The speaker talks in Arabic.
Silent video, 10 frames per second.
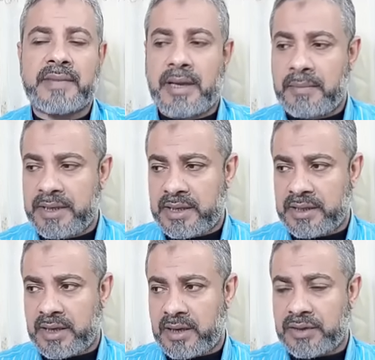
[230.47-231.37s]
عاملين
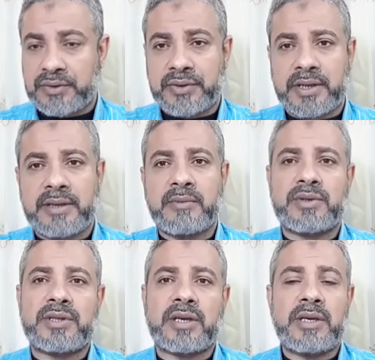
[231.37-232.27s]
كده خط كده
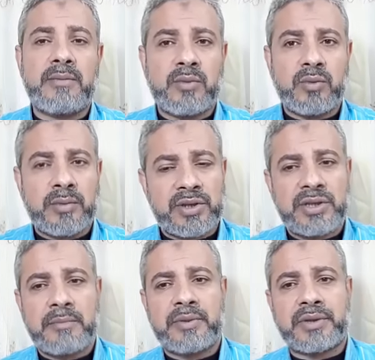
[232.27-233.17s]
مستقيم
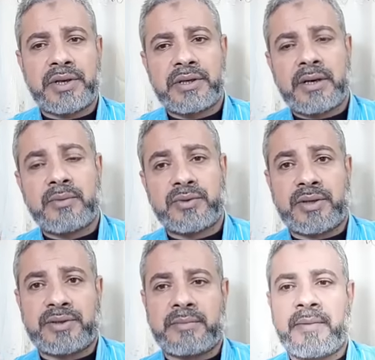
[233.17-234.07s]
وماشيين بطريقة
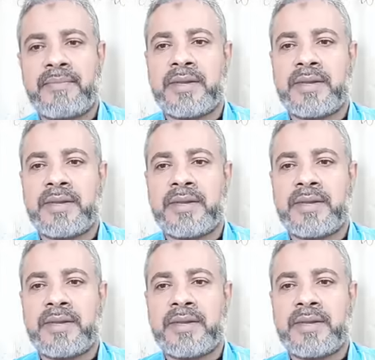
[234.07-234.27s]
منتظمة